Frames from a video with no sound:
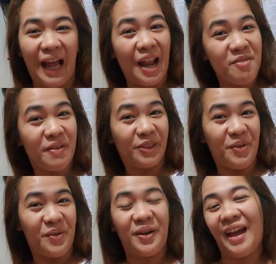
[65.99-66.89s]
Ano ba
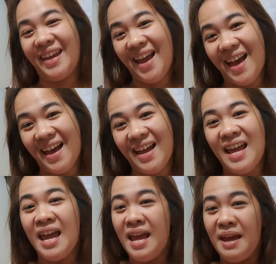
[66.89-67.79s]
to? Kaya,
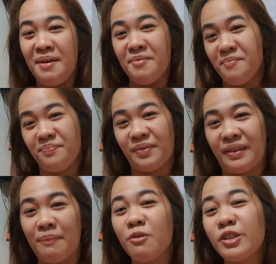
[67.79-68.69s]

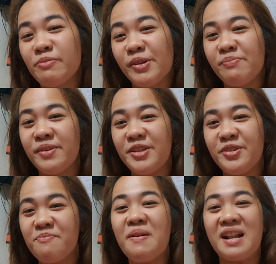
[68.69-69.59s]
tapusin mo yung
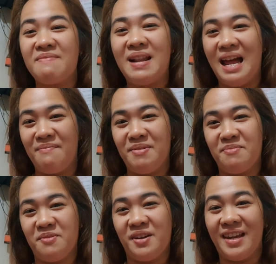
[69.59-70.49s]
video para malaman
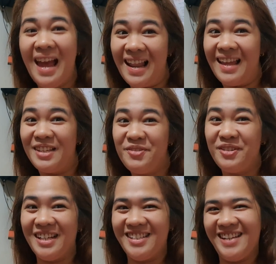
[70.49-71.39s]
mo. Kaya, let's
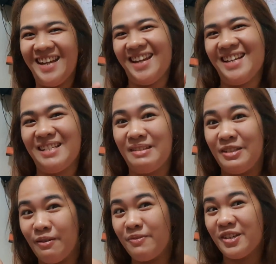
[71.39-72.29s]
watch this!
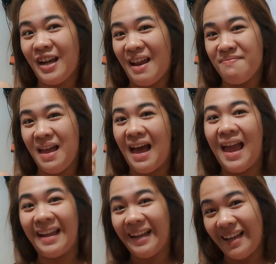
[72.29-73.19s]
Subscribe
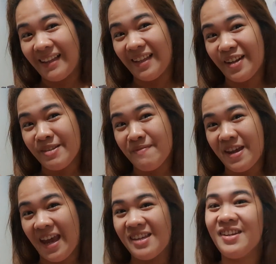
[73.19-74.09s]
na and click the
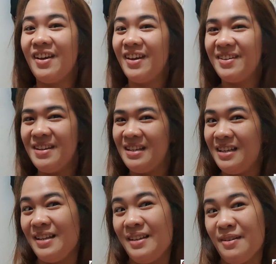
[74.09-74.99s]
notification.
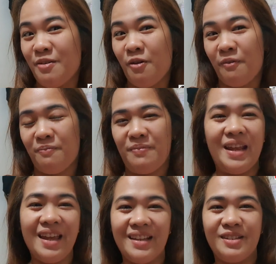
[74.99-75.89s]

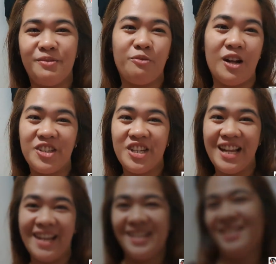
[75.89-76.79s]
Please watch
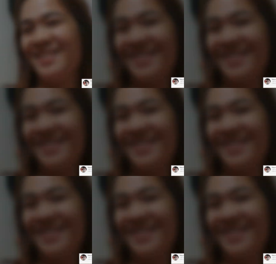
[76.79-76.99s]
this!